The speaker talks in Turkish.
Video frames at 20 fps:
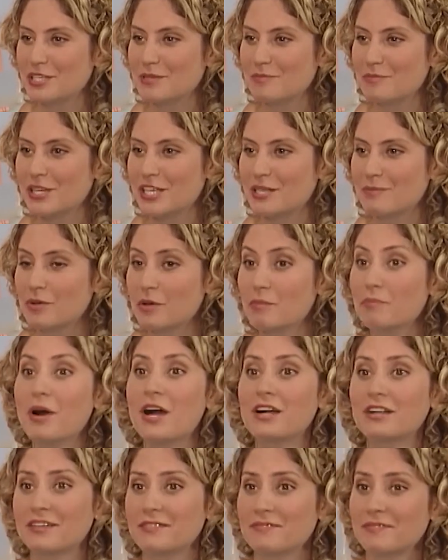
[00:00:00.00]
benim yeğenim.
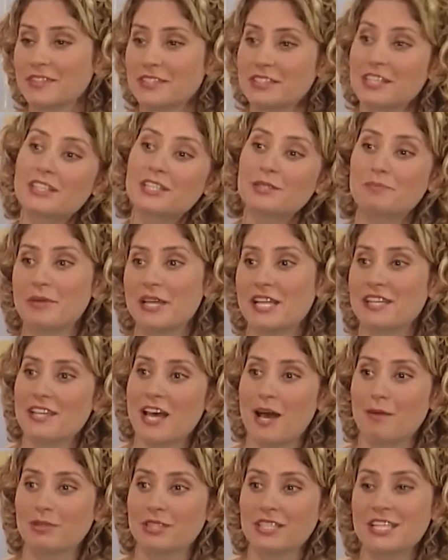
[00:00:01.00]
Bak Pelin
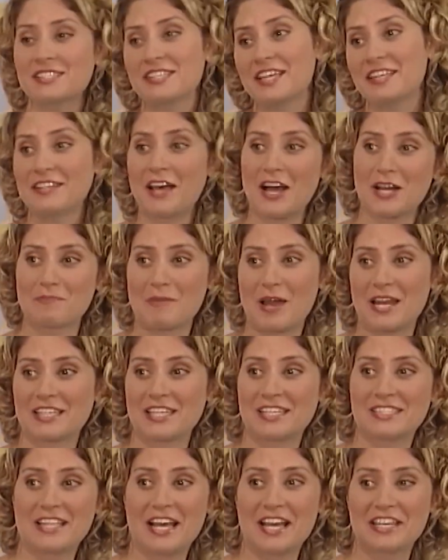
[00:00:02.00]
ablana seni de ak
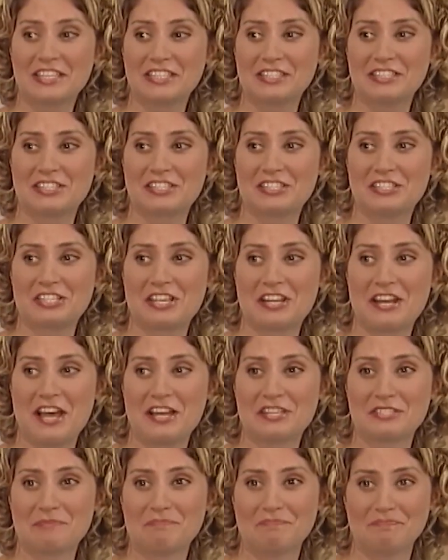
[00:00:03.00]
merkezden giydirsin
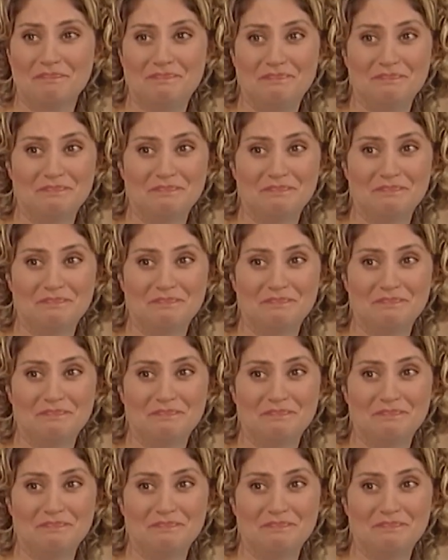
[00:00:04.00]
Ceren'cim.